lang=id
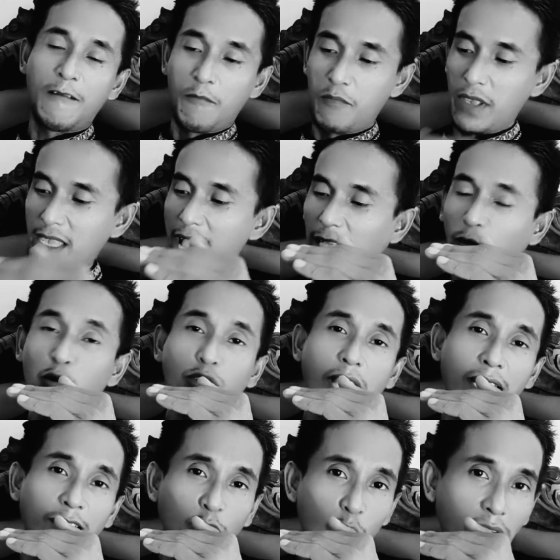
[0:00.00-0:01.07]

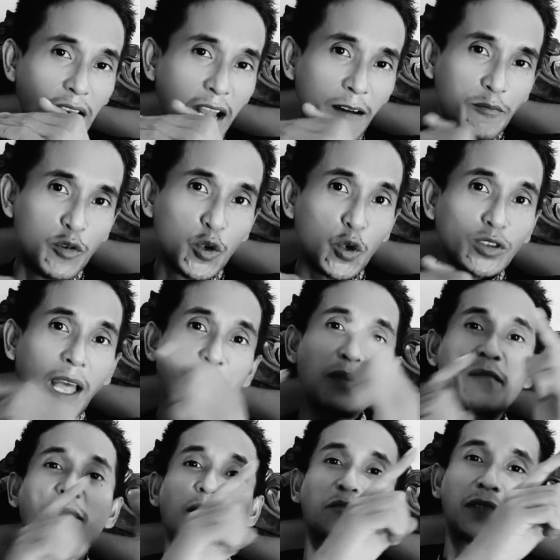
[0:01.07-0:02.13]
Menjatuhkan itu adalah buruk,
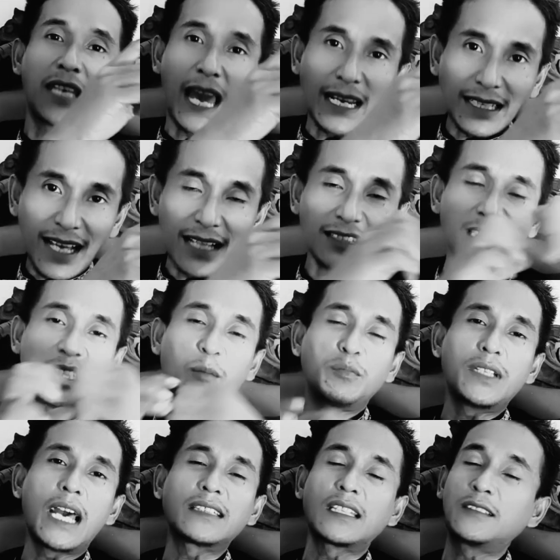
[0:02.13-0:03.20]
tapi membiarkan tetap
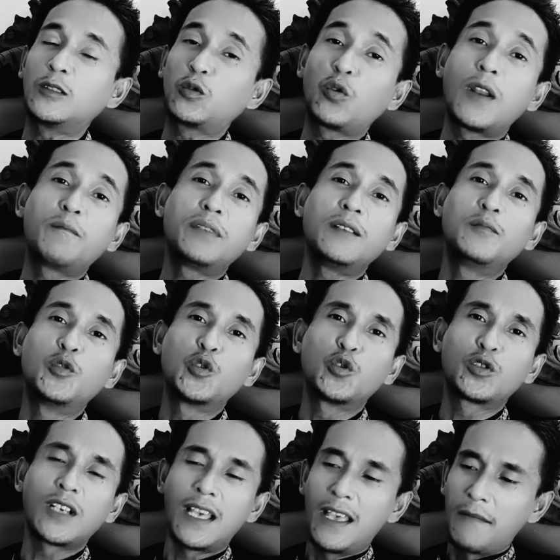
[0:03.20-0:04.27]
di atas itu lebih
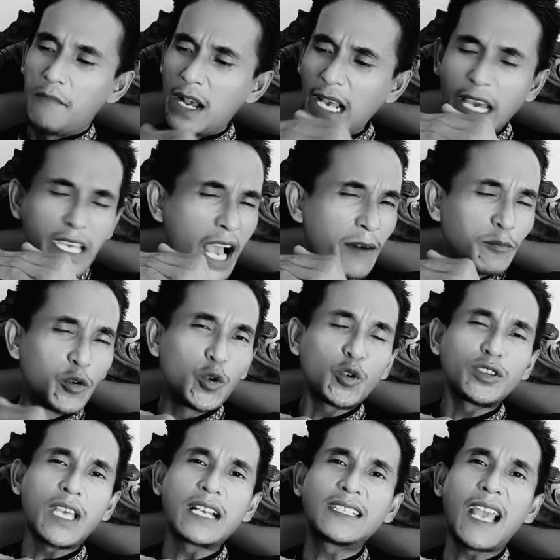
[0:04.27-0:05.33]
buruk. Maka yang
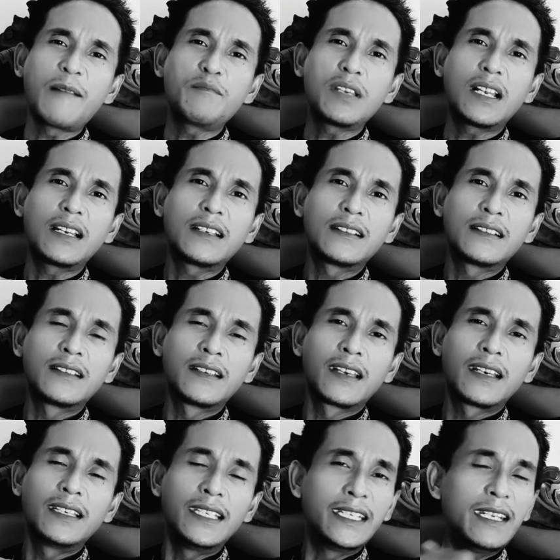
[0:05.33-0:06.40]
buruk yang diambil.
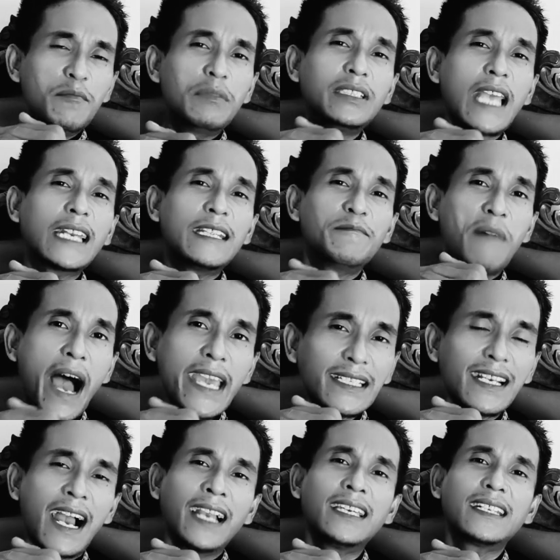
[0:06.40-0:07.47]
Ini menjadi
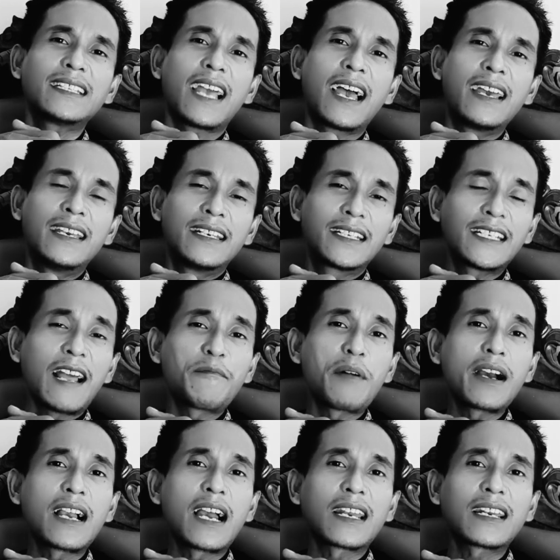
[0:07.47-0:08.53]
baik akhirnya.
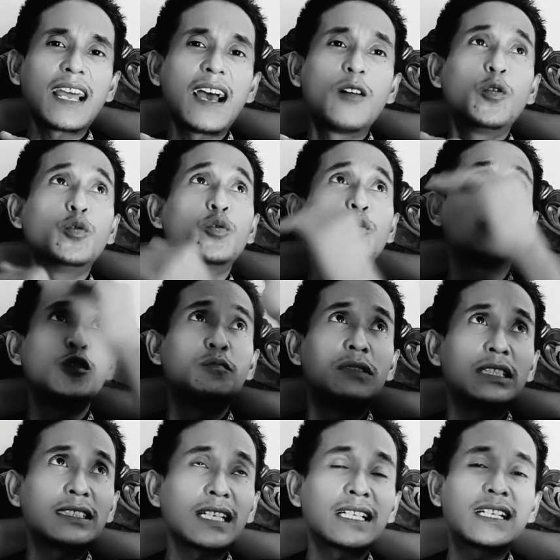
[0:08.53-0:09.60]
Kenapa? Karena untuk
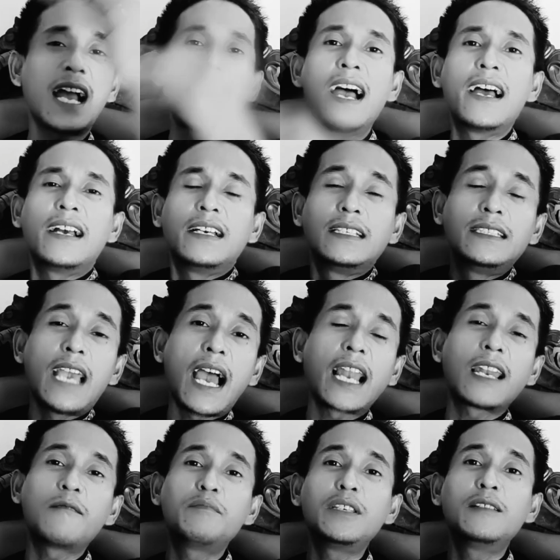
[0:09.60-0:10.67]
mencegah yang
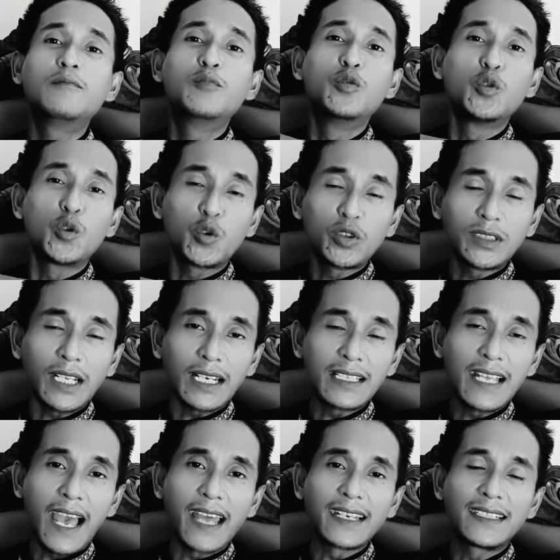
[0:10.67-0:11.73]
lebih buruk
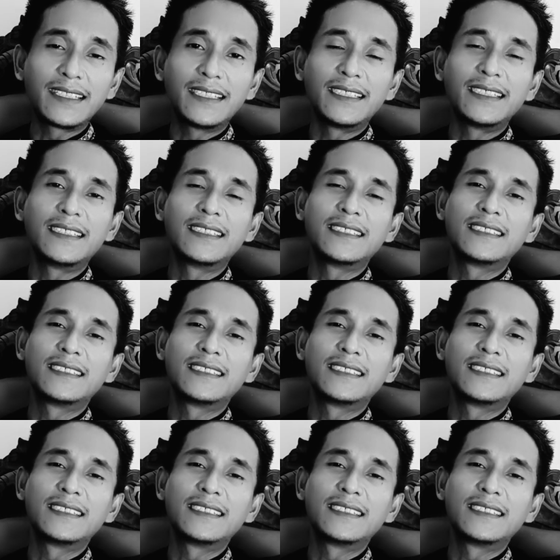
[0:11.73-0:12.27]
terjadi.